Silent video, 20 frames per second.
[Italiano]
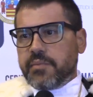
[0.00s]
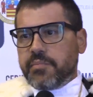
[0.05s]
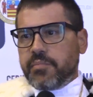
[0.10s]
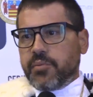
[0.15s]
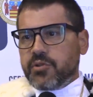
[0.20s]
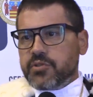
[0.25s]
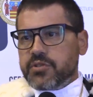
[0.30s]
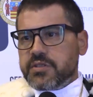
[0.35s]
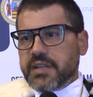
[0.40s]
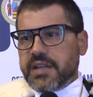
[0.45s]

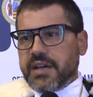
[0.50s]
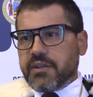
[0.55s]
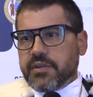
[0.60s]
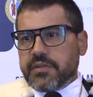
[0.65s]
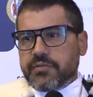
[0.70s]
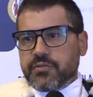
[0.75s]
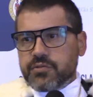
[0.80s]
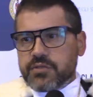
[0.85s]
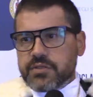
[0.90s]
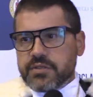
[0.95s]
post
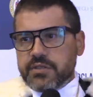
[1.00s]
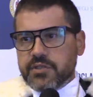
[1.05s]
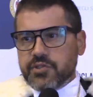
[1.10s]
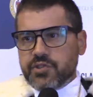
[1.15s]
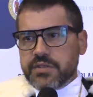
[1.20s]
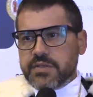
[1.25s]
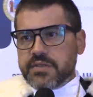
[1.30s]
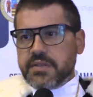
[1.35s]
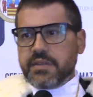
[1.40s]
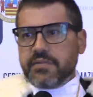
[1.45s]
laurea fosse
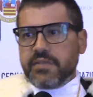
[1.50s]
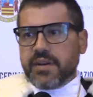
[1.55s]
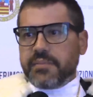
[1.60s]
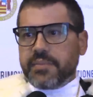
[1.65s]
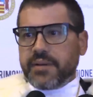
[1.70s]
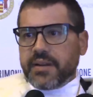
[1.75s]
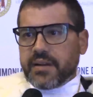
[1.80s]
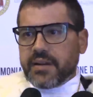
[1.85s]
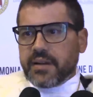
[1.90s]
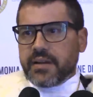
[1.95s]
decisiva
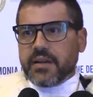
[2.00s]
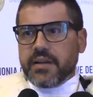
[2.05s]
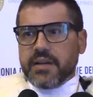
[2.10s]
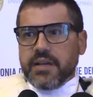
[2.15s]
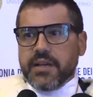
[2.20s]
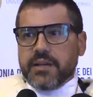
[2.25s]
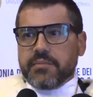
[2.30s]
per,